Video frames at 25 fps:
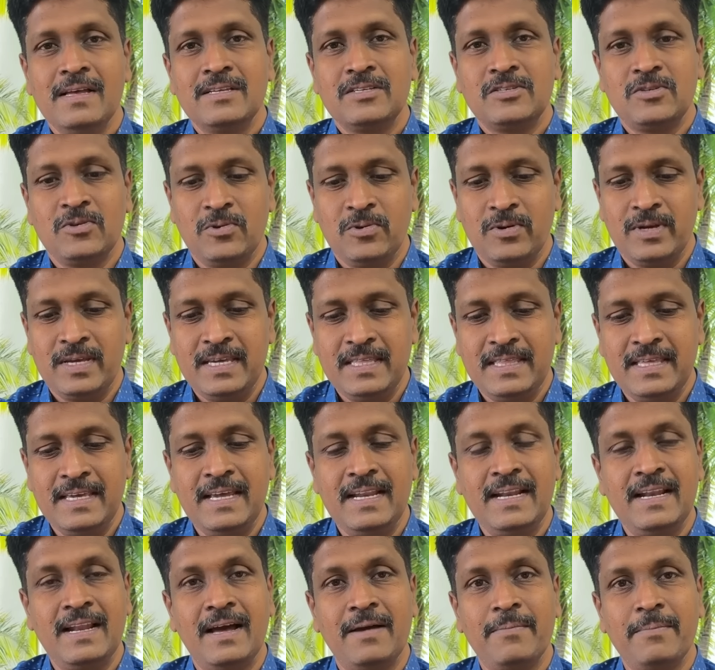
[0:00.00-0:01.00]
ஸோ இது
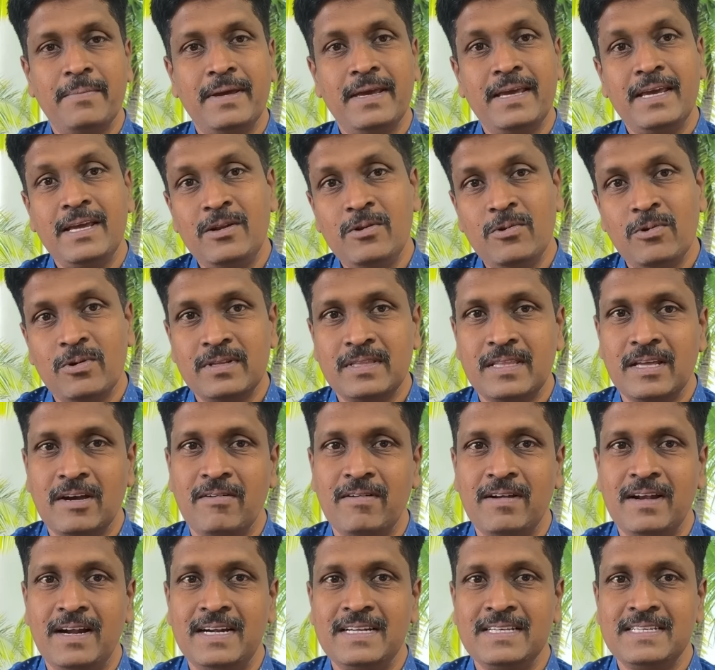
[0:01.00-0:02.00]
இல்லாமல் இன்னொரு
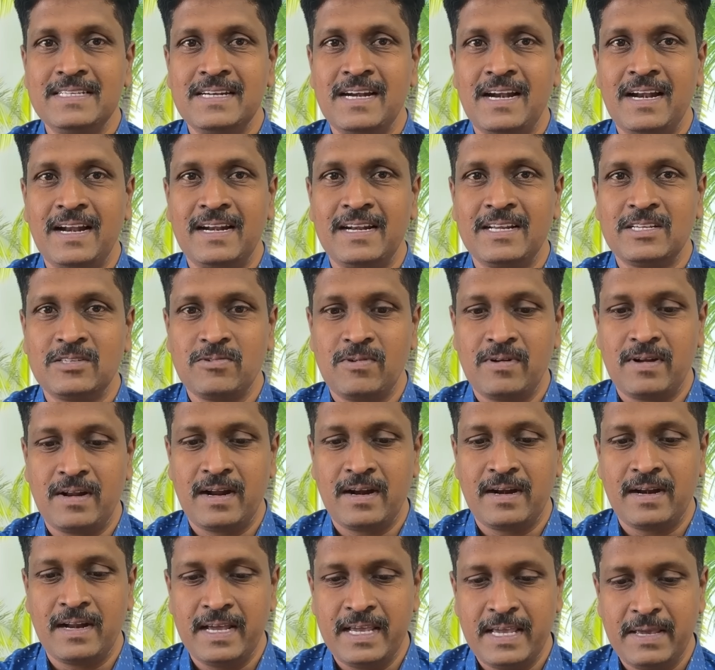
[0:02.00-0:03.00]
தகவல் அடிஷ்னலாக என்ன
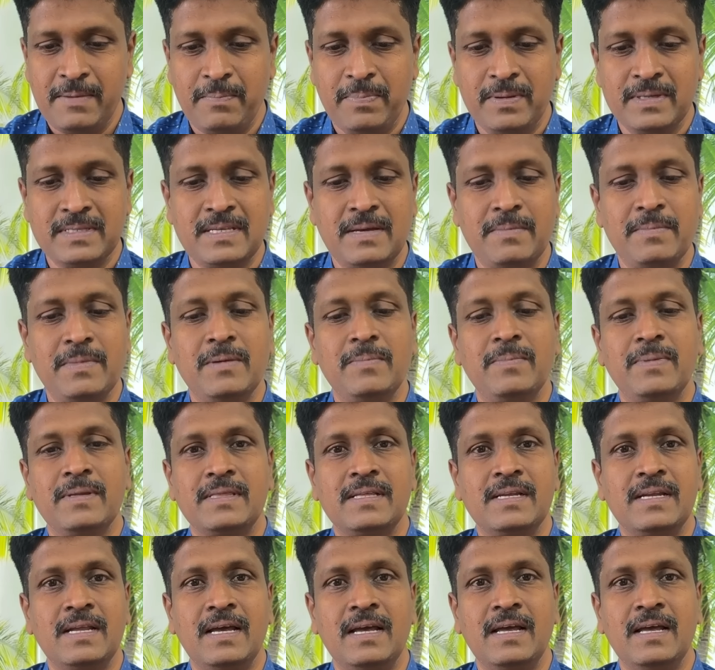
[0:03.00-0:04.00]
சொல்கிறாங்கன்னா இப்போ
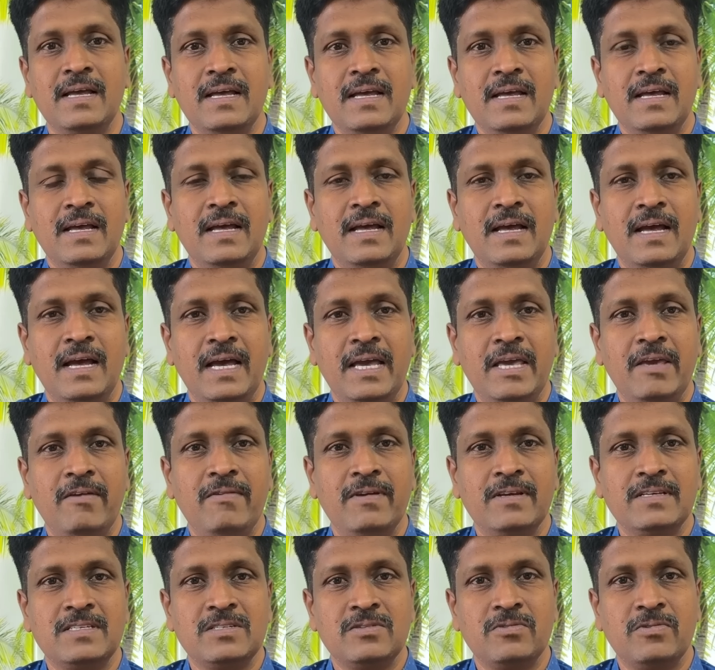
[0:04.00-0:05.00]
சமீபத்தில்
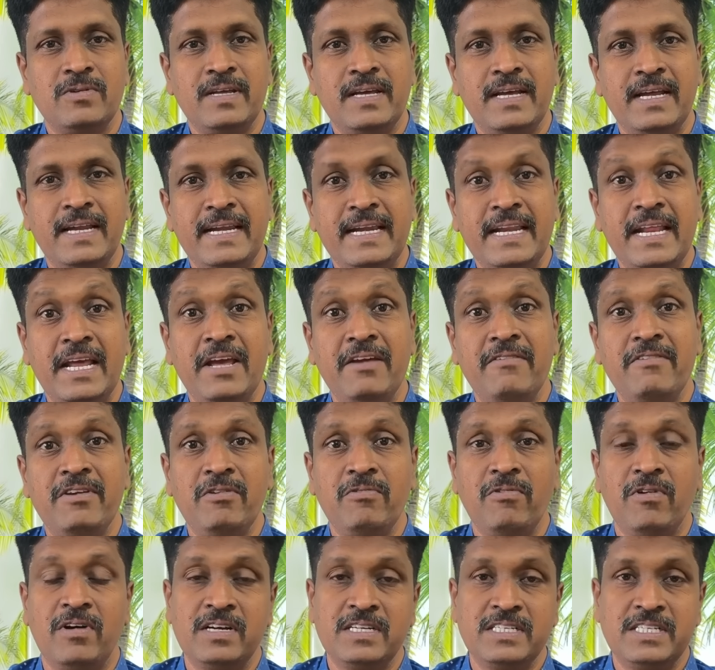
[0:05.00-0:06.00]
யூஎஸ்னுடைய நேவி
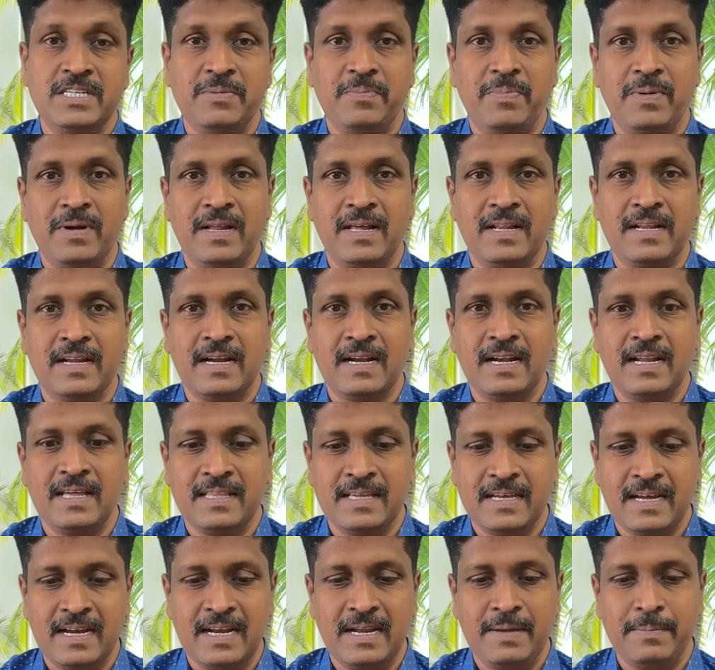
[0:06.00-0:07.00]
எல்லாம் இருக்குல்ல
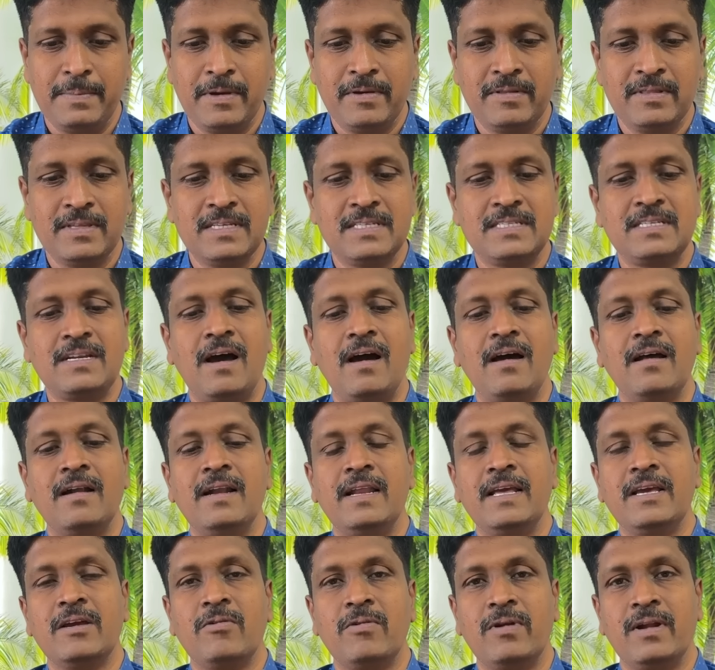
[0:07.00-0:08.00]
அதுக்கு எல்லாமே வந்து
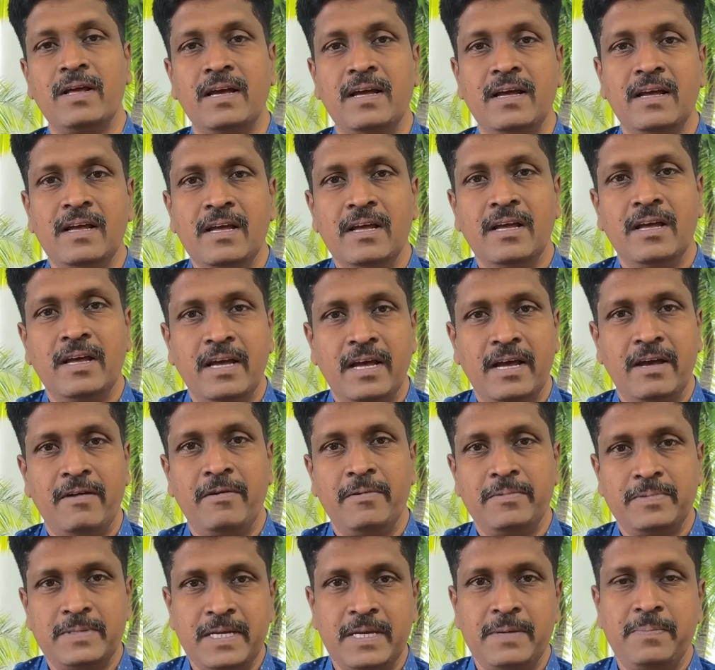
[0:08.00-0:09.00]
ஸ்டார்லிங்கோட
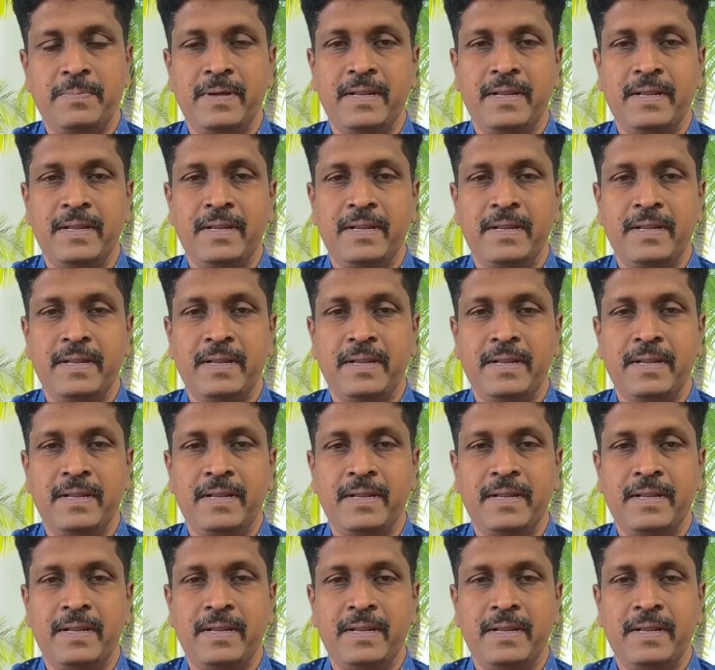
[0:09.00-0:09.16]
வெப்சைட்